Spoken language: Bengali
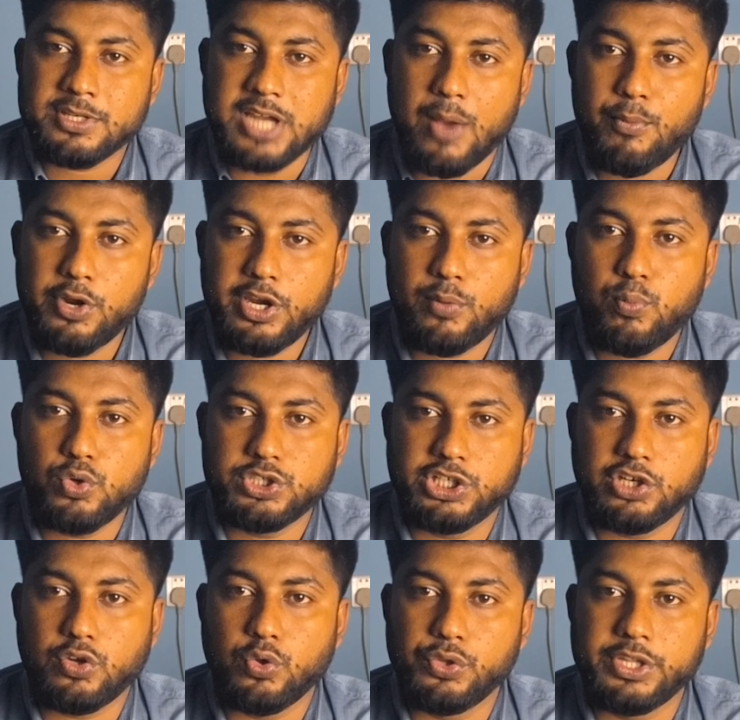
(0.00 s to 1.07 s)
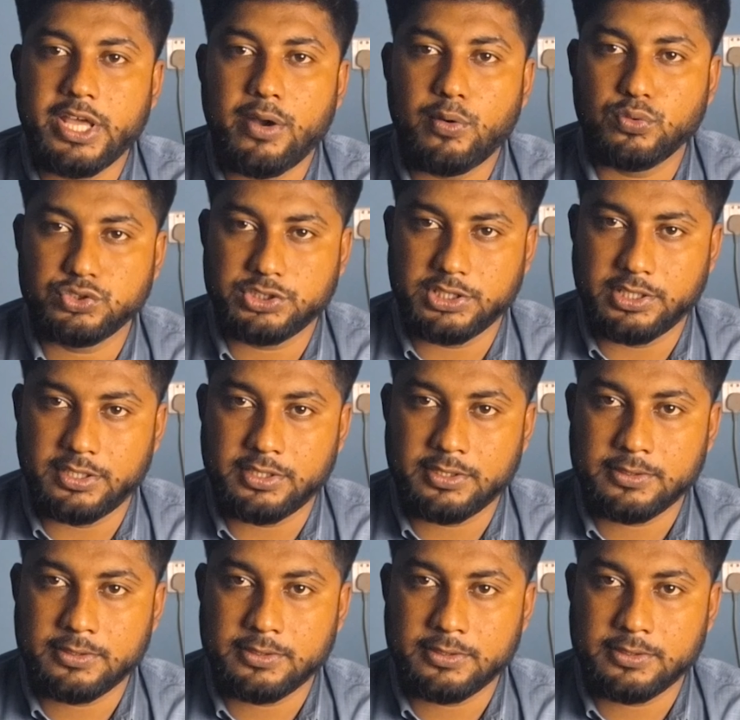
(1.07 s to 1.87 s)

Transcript: সামরিক প্রশিক্ষণ দেওয়া উচিত